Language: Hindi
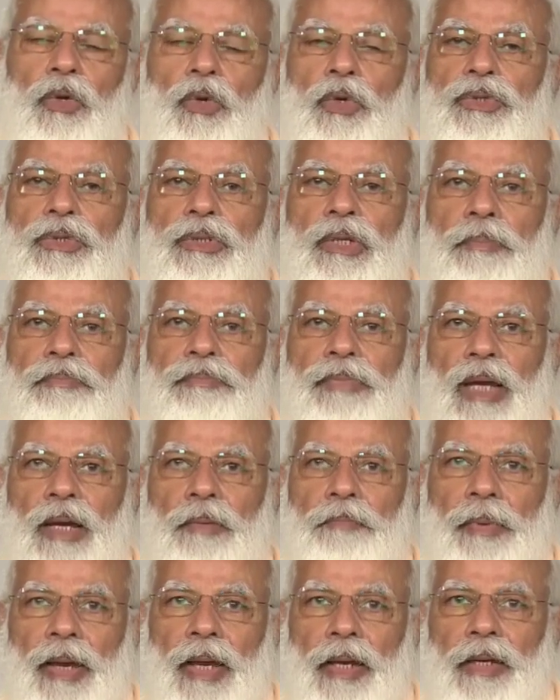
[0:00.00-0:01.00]
कुछ सप्ताह
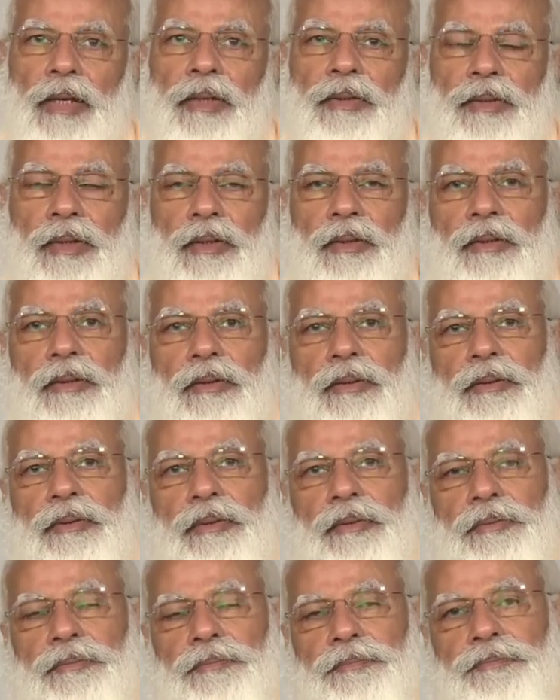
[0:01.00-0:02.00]
पहले तक
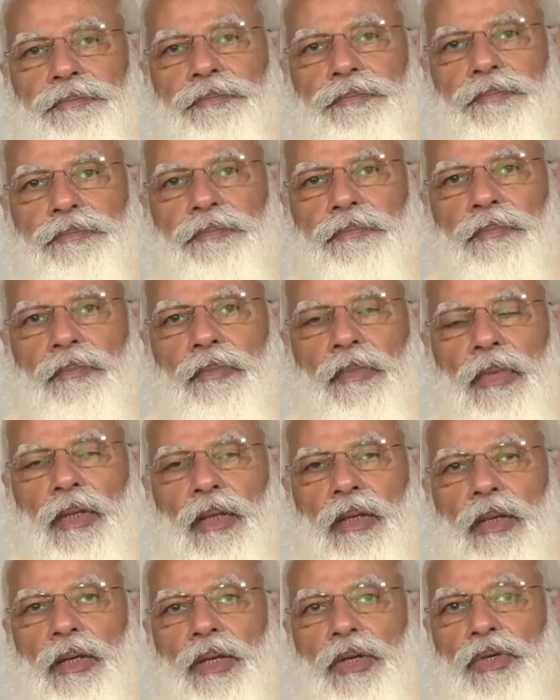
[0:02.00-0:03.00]

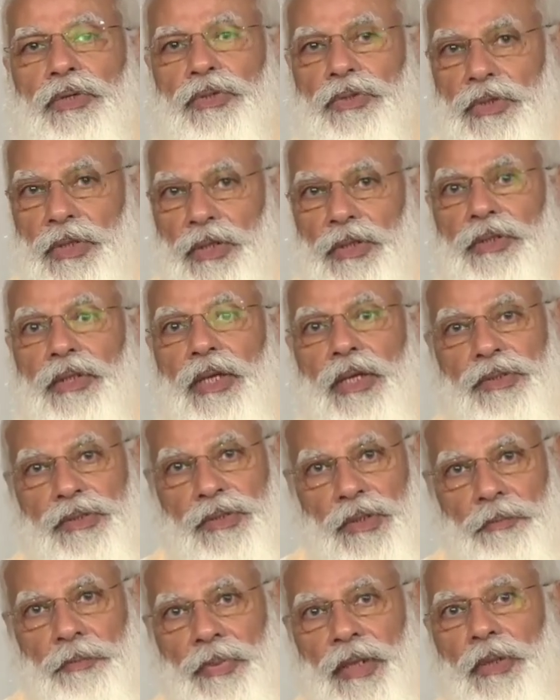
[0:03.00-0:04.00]
स्थितियां
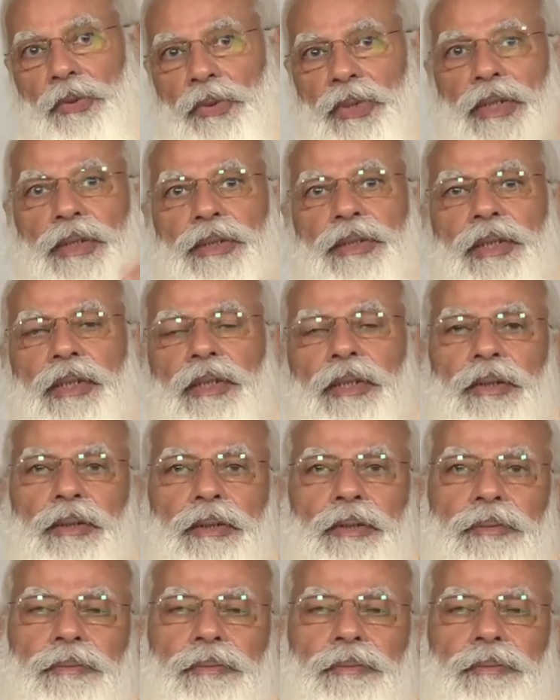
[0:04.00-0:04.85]
संभली हुई थी